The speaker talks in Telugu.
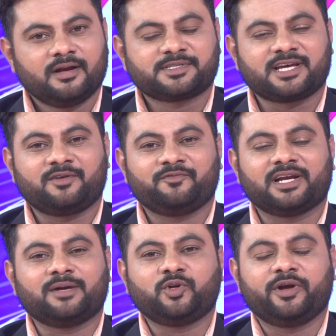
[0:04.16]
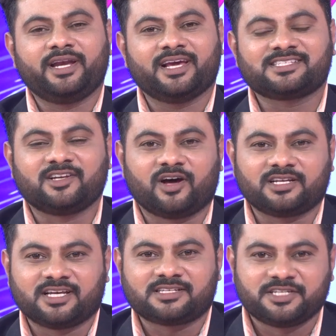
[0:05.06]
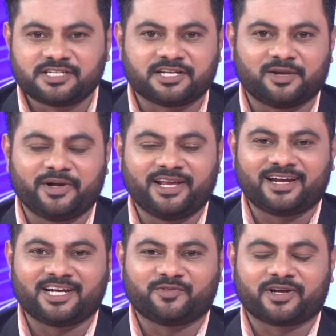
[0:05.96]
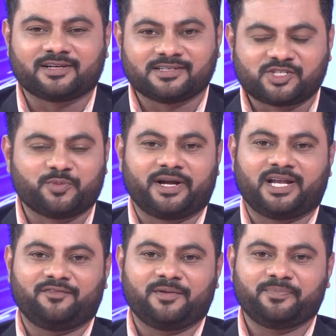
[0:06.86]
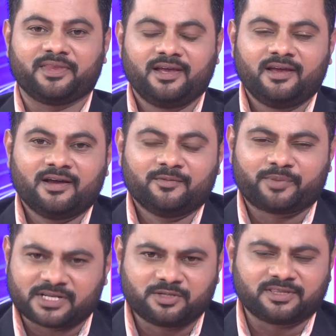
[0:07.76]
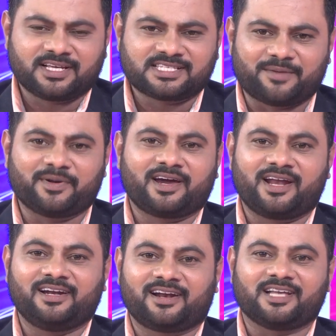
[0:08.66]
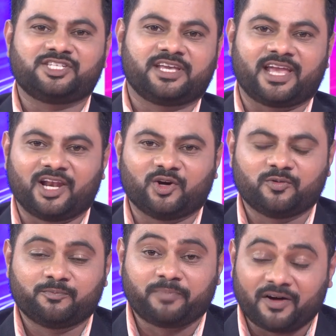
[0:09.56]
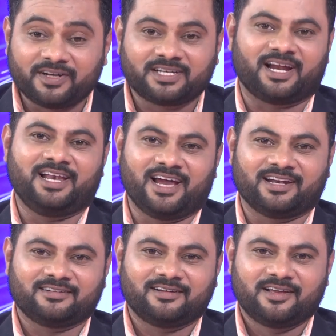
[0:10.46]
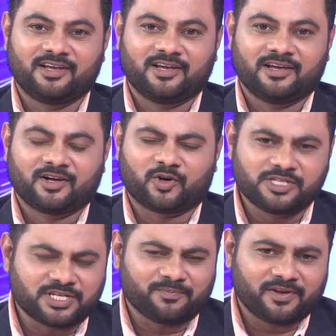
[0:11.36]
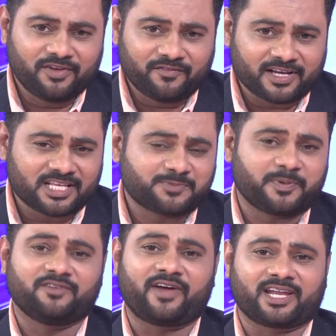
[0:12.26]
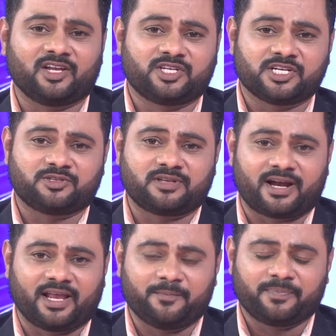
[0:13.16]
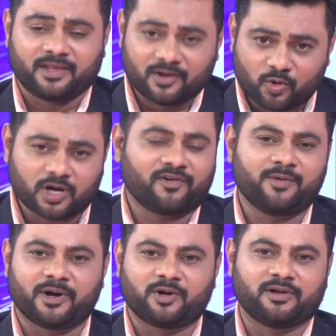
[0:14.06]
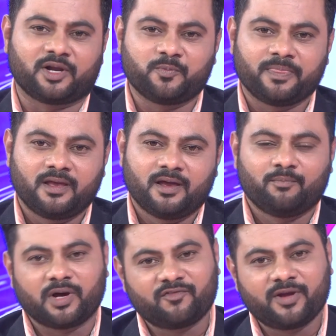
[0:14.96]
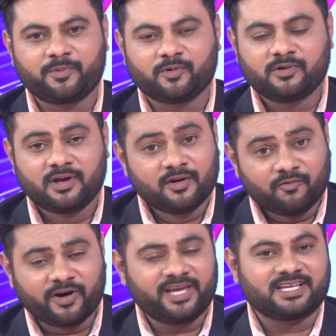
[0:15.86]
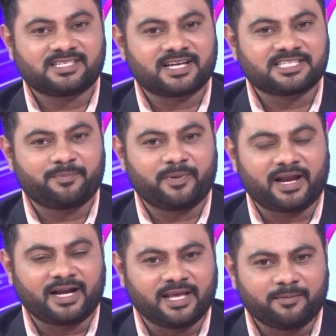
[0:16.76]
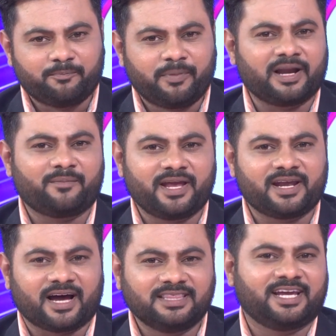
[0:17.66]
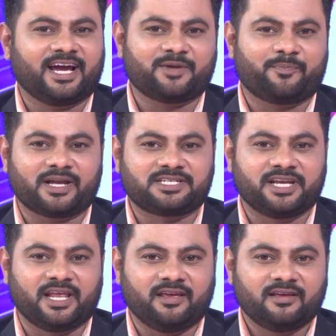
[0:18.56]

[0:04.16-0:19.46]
నమస్కారం వెల్కమ్ టు ఇండియాస్ లార్జెస్ట్ డిజిటల్ మీడియా నెట్వర్క్ సుమన్ టీవీ ప్రస్తుత సమకాలీన రాజకీయాల్లో పవన్ కళ్యాణ్ కొంచెం వివాదాస్పద వ్యాఖ్యలు చేస్తున్నారని ఒకవైపు అంటున్నారు మరోవైపు వైఎస్ఆర్సీపీ లాంటి బలమైన అధికార పార్టీని